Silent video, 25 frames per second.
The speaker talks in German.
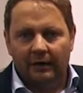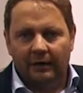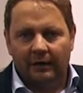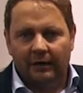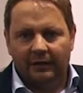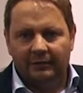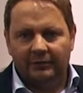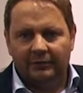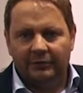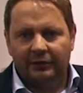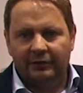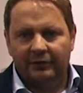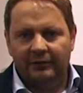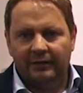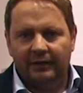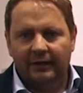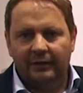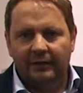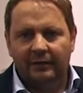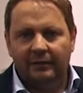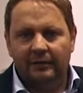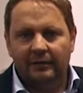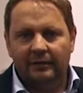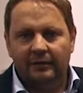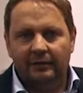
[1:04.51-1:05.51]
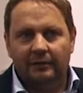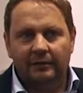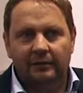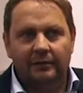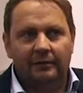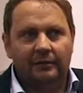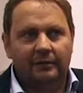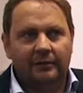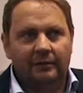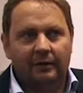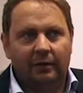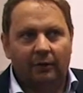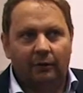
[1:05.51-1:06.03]
ganz schnell äh,
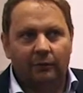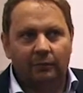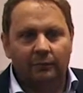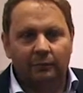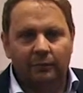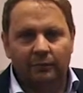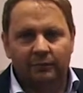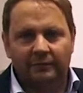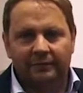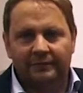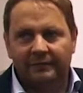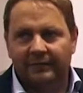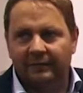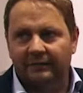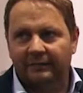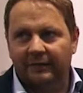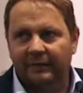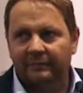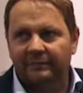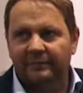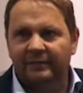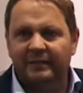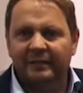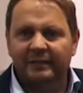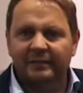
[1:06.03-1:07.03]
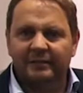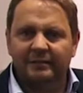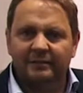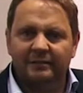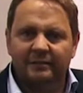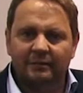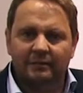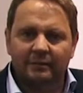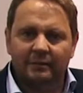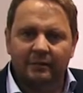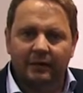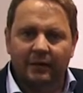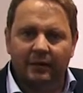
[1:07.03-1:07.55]
Raumluft erwärmt werden
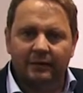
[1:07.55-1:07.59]
soll,